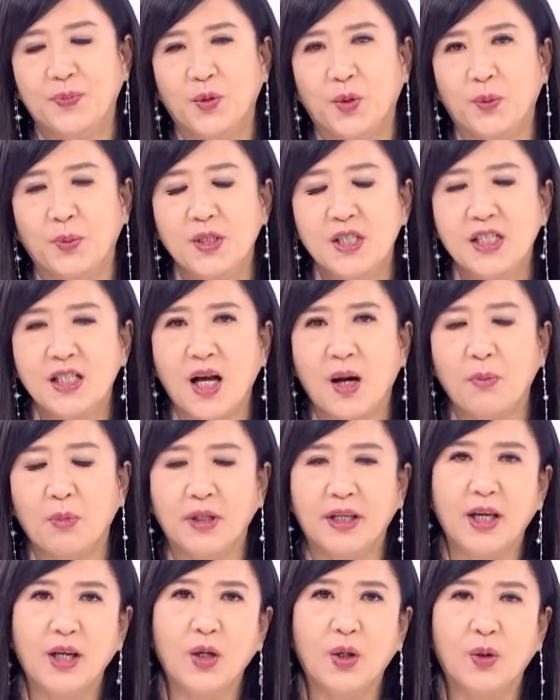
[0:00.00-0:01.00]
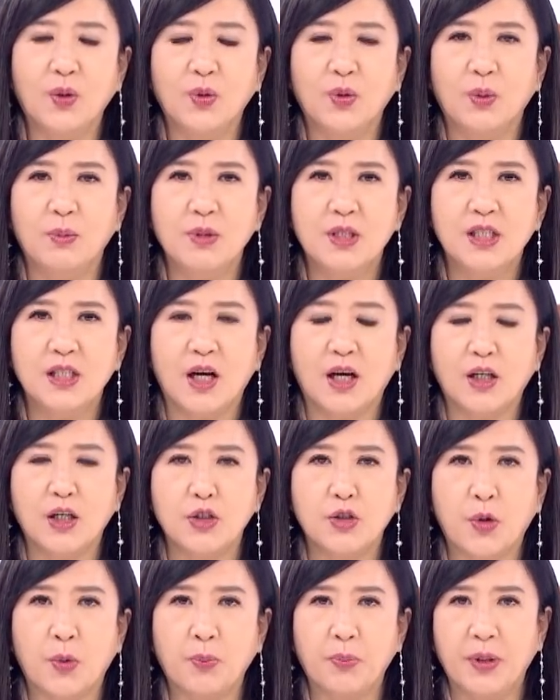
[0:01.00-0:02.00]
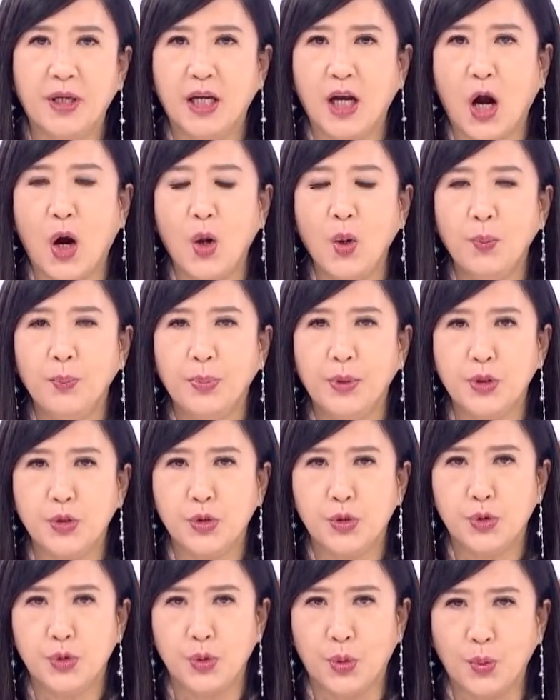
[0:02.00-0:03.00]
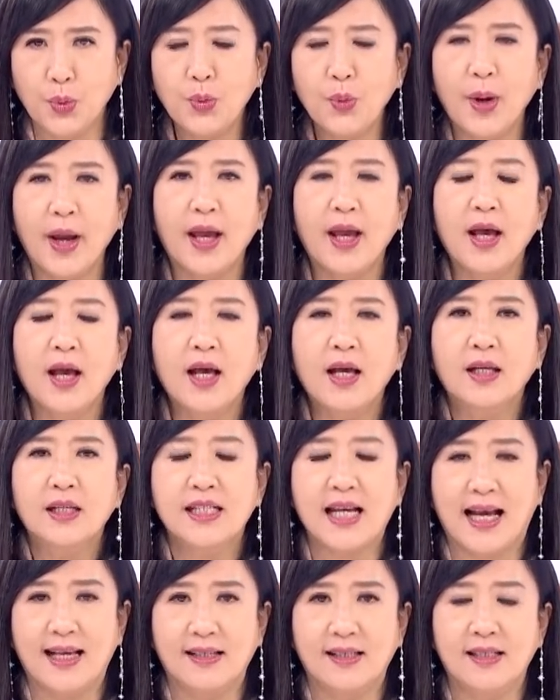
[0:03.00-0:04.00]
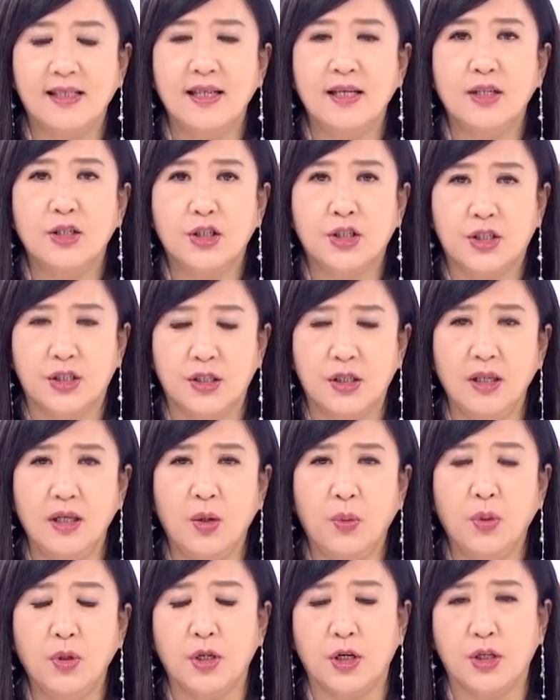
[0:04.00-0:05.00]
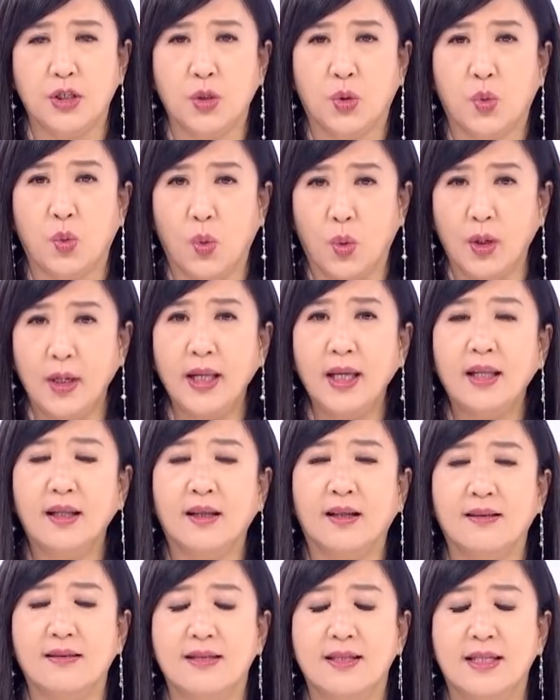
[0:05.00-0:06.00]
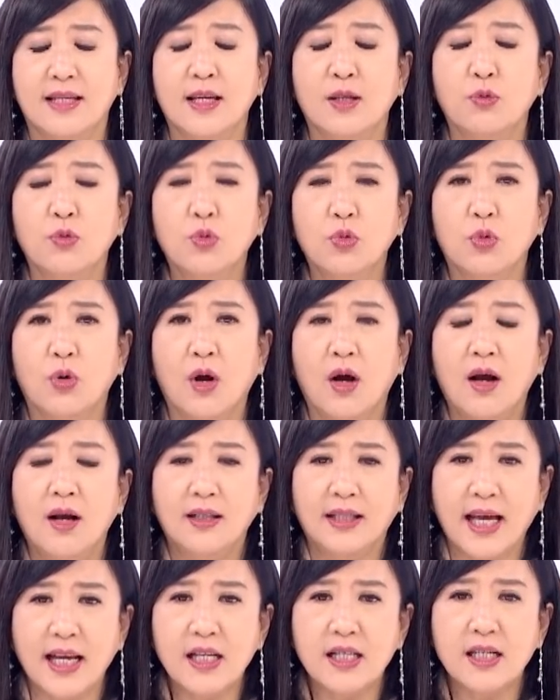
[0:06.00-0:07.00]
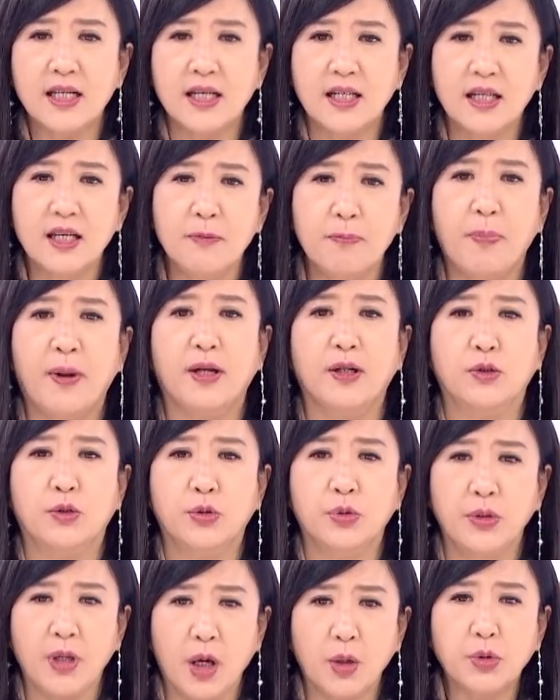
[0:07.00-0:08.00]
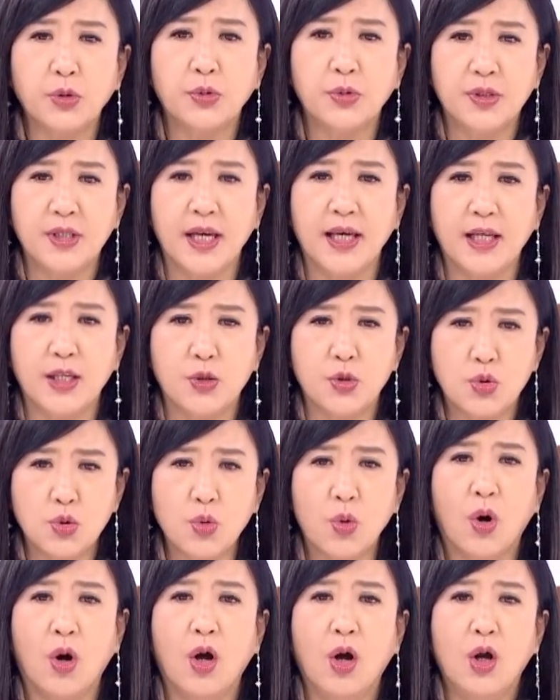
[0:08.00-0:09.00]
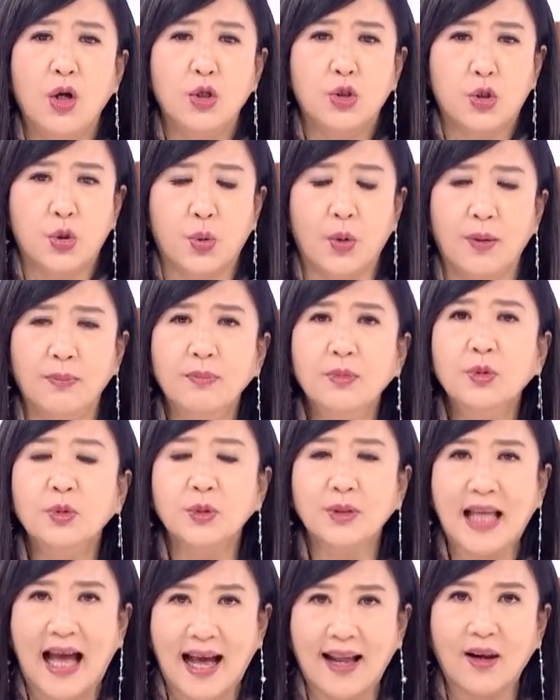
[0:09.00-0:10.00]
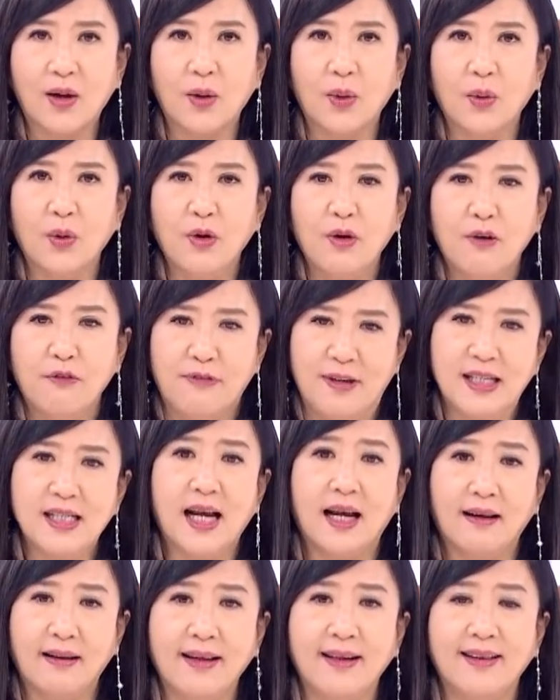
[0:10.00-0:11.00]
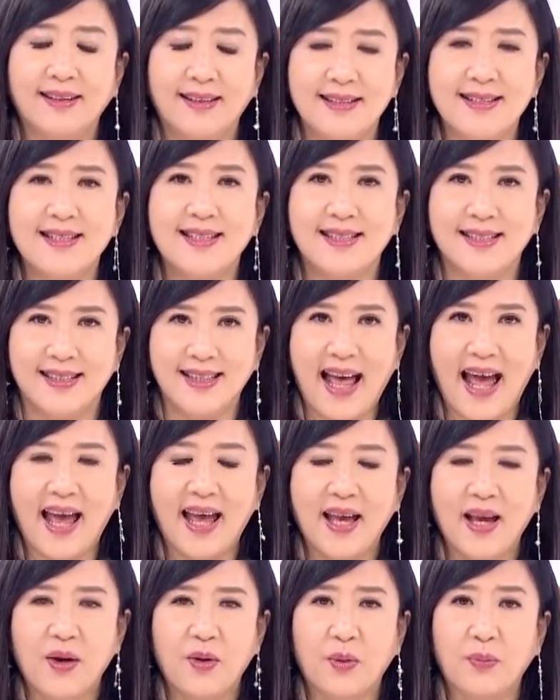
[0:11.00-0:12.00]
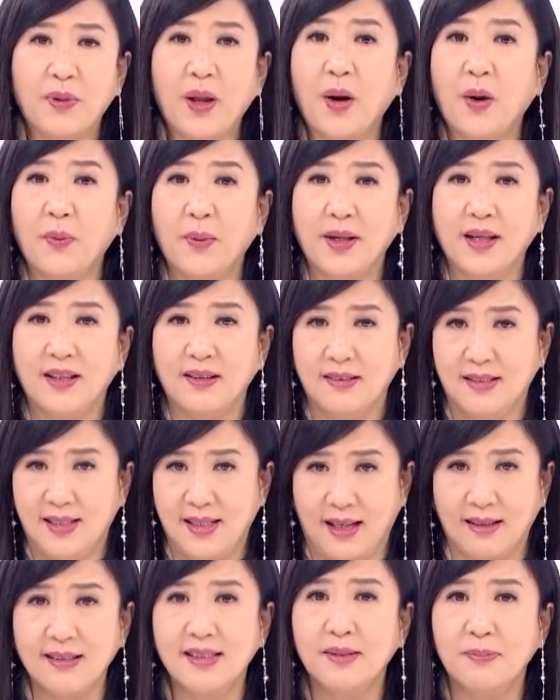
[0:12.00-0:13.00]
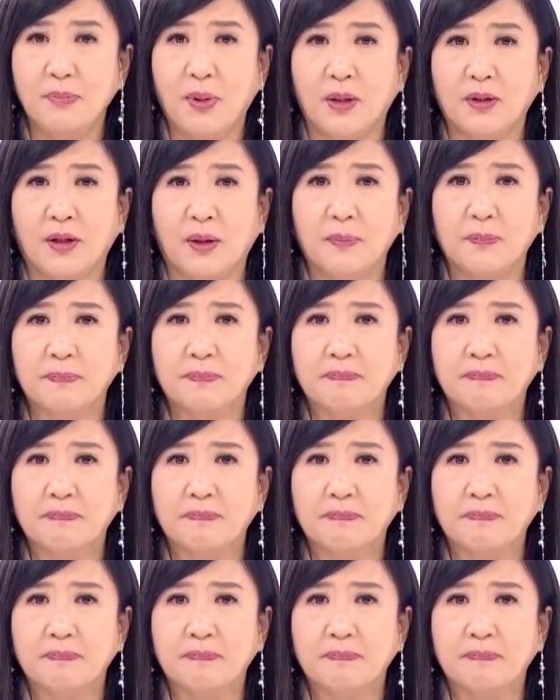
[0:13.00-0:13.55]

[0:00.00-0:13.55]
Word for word: 我们知道摩天楼，我们知道各种比高、比雄伟、展现实力或者是国力的建物，但是日本出要出现一座纯木大楼，非常令人期待。我们待会儿为您详尽报道。